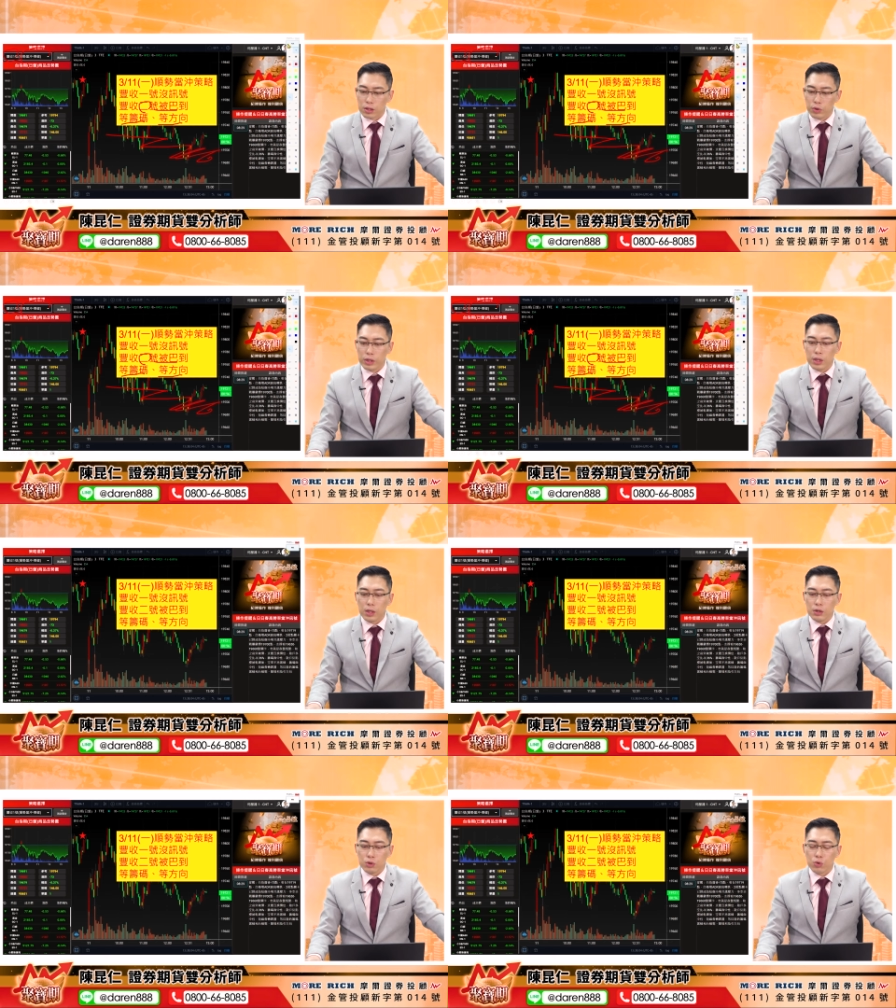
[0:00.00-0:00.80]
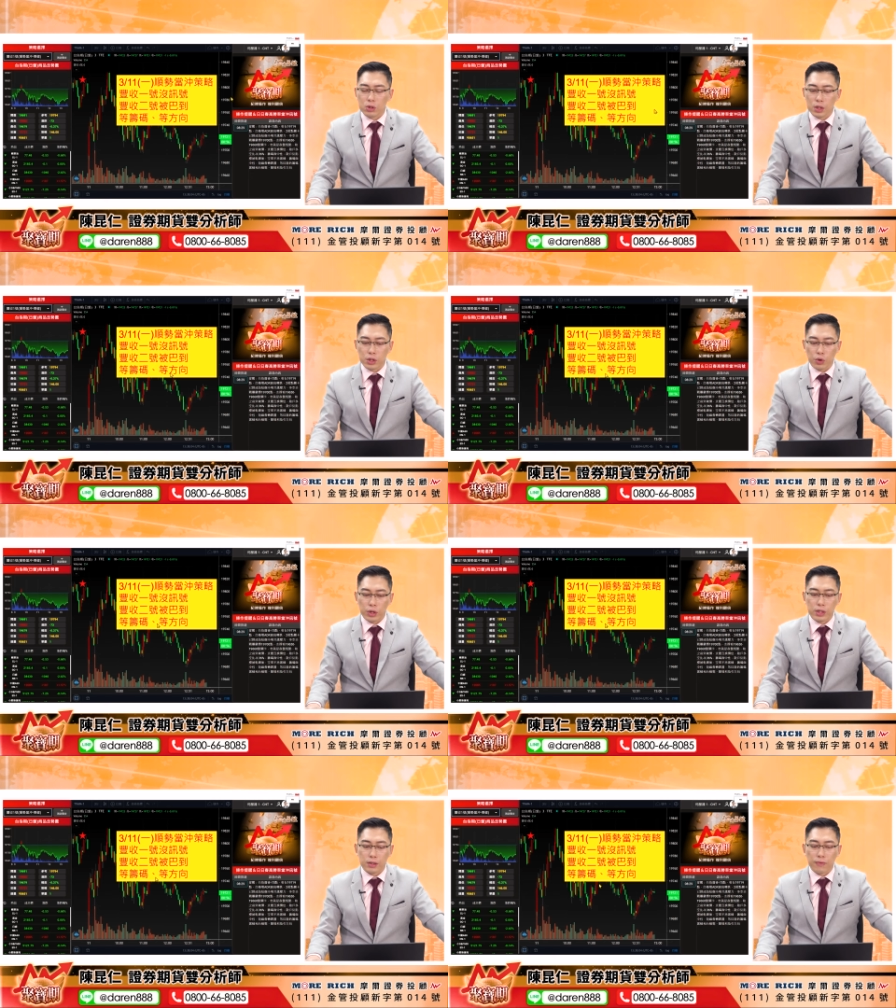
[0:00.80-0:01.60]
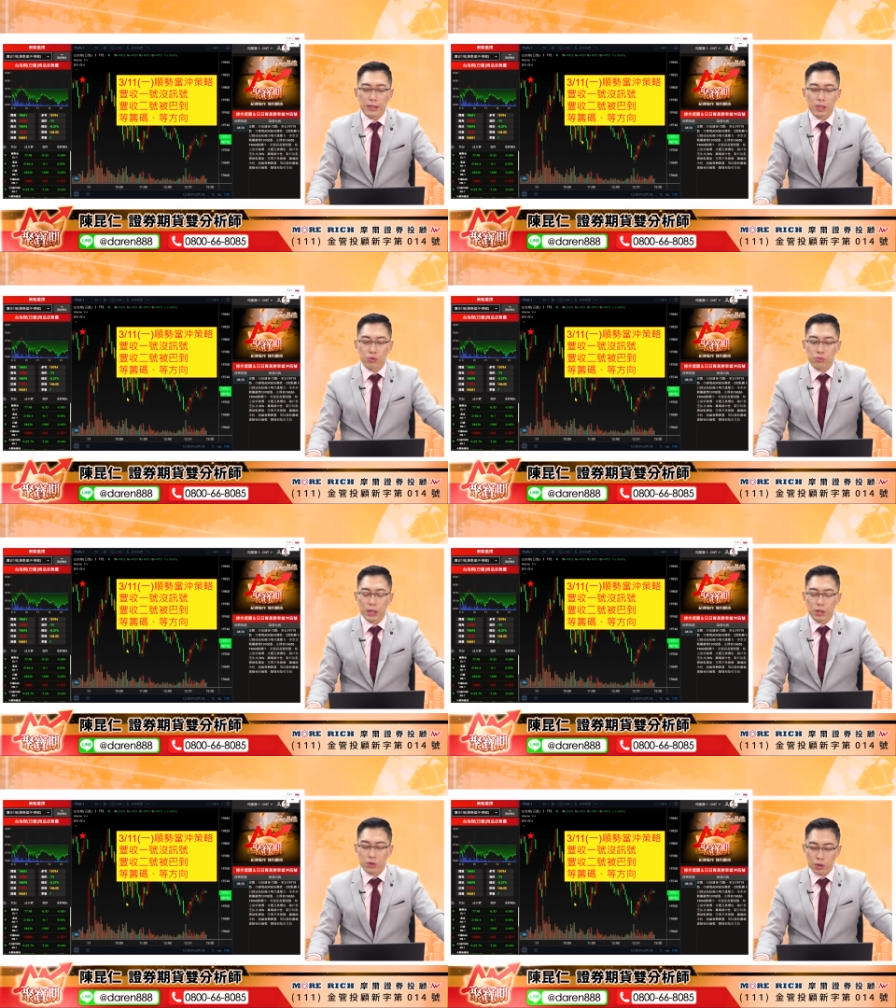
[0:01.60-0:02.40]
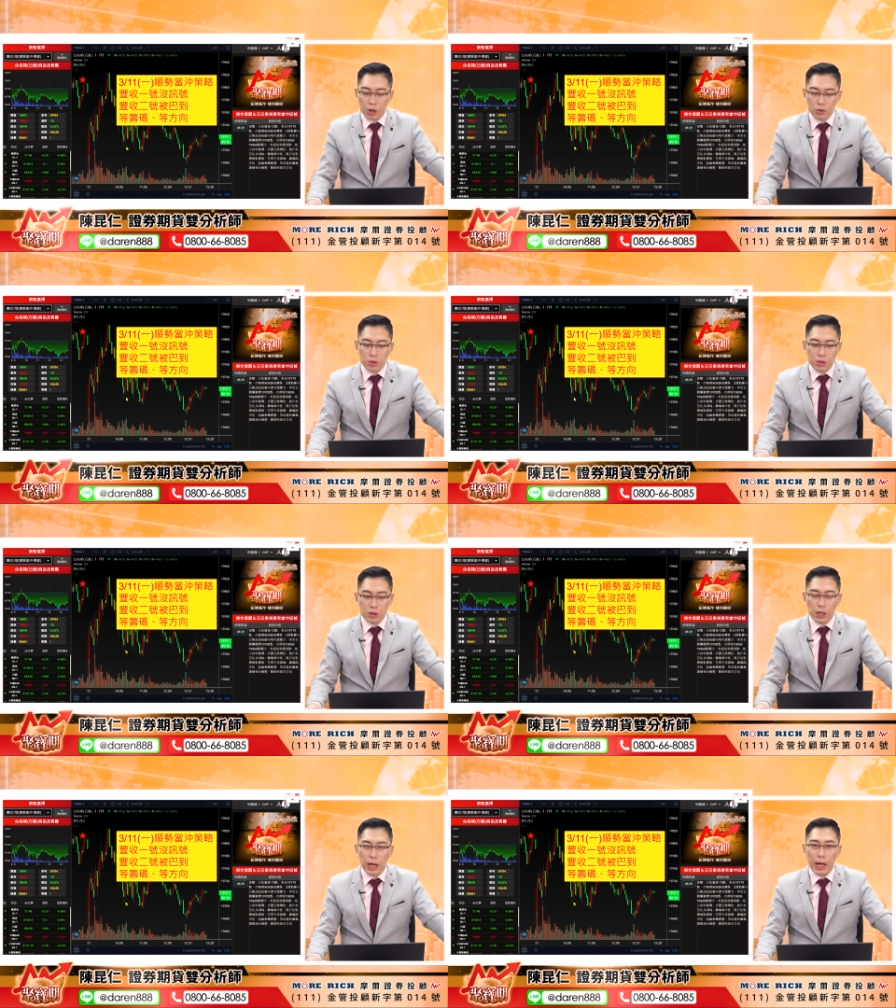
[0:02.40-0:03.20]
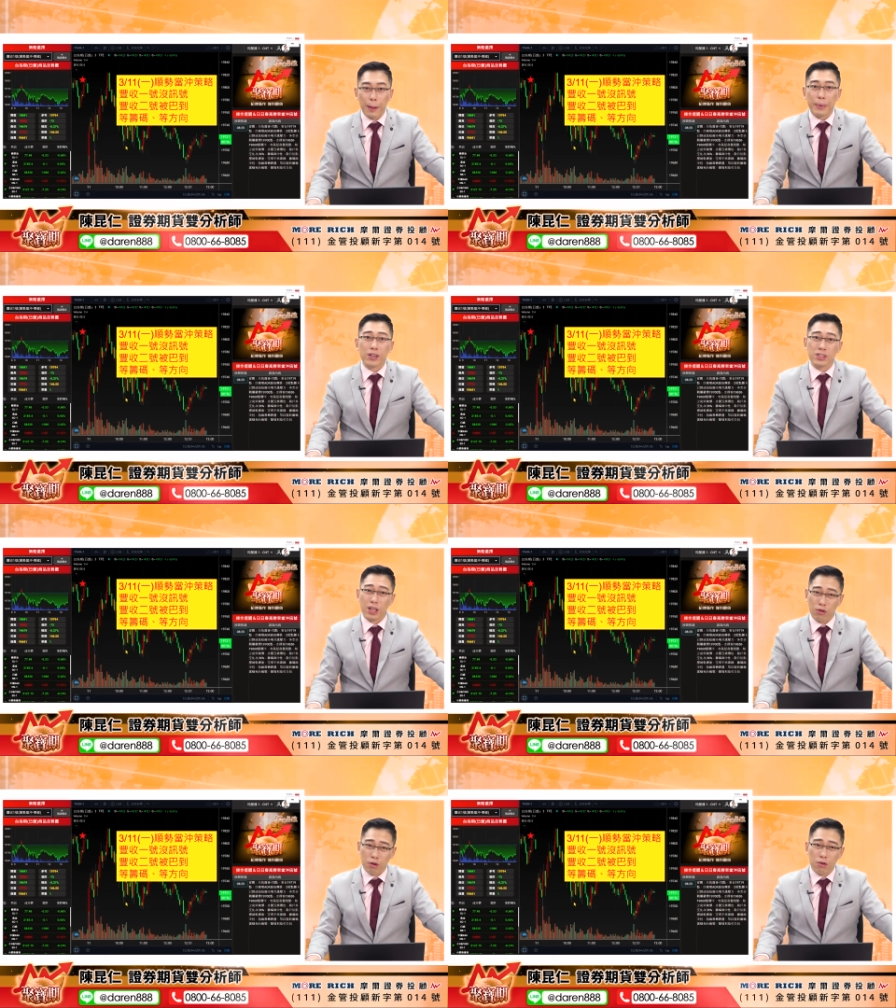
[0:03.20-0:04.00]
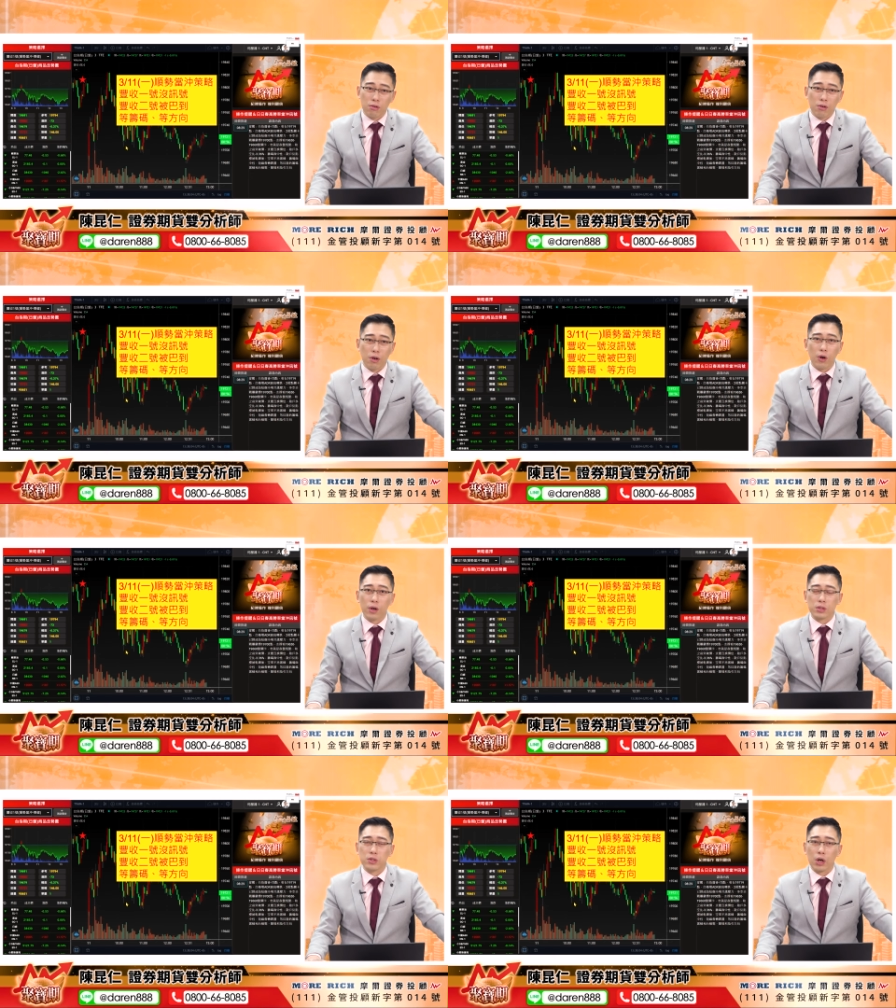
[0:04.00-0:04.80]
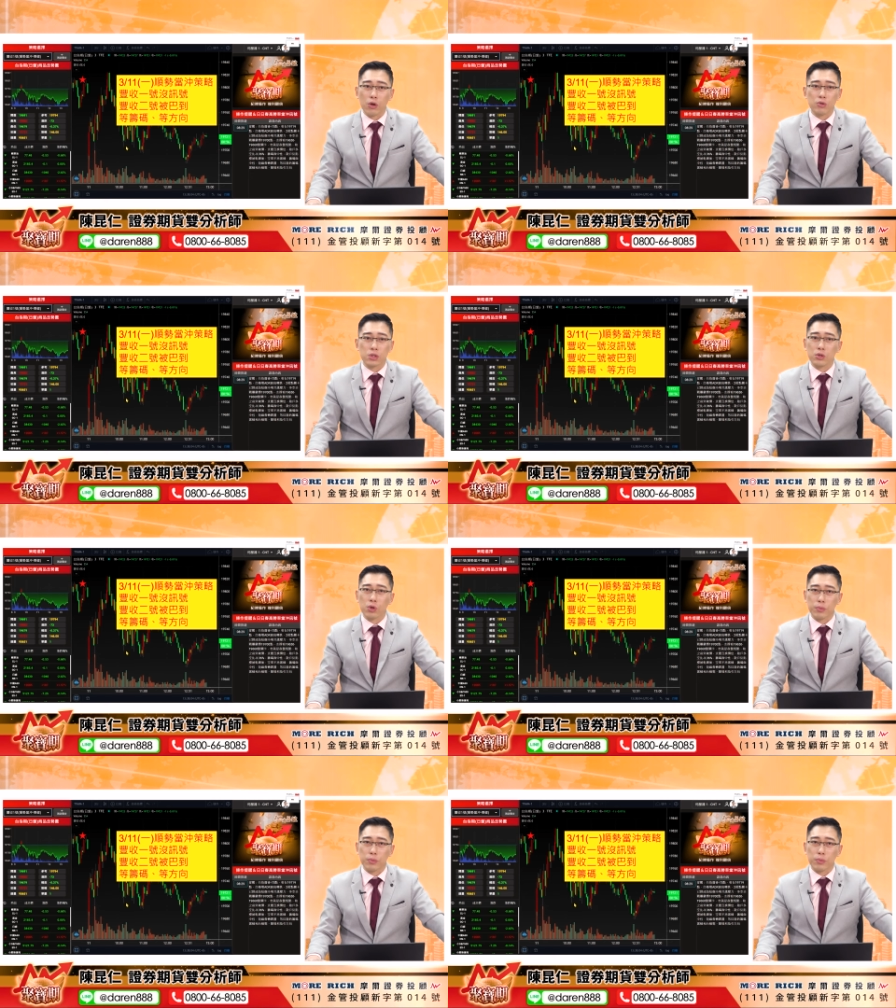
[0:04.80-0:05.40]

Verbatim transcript: 因为如果真的有一个方向出来的时候，啊，不要是跳空哦，呃，跳空真的赚